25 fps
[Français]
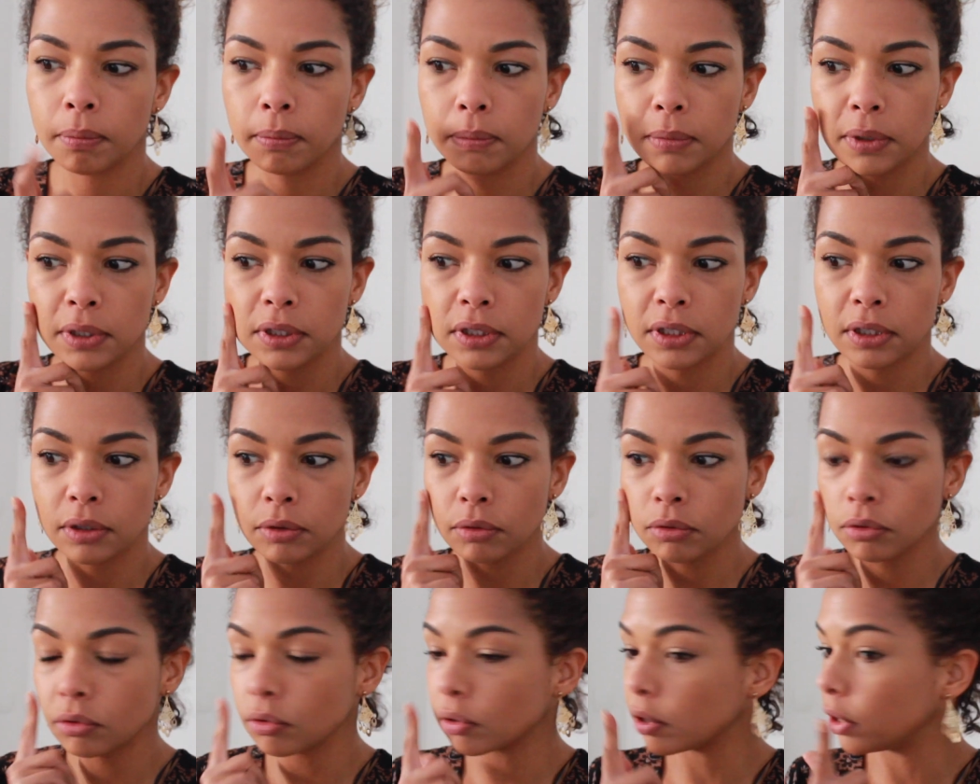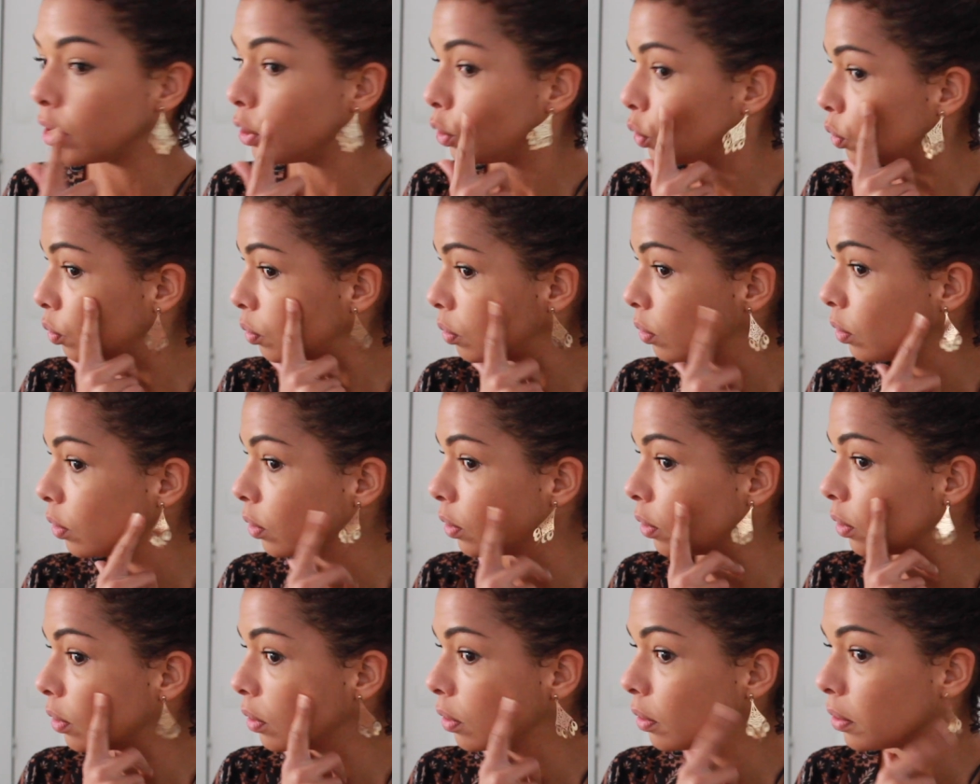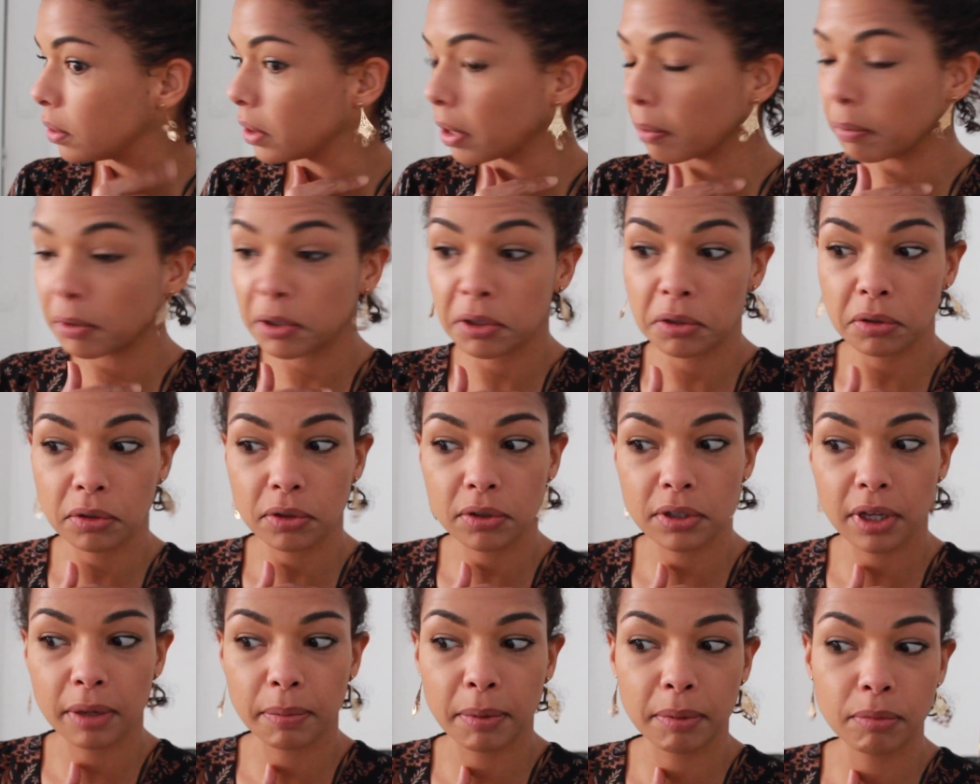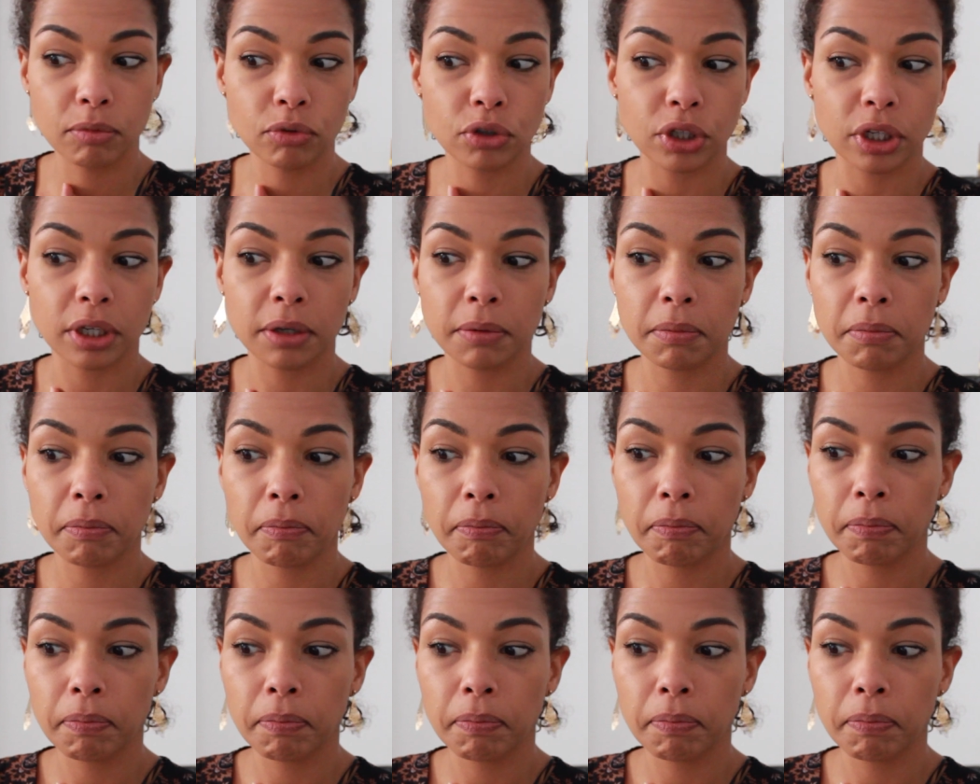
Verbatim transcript: Mais sinon, sur les joues, euh, c'est impressionnant, ça n'a pas bougé.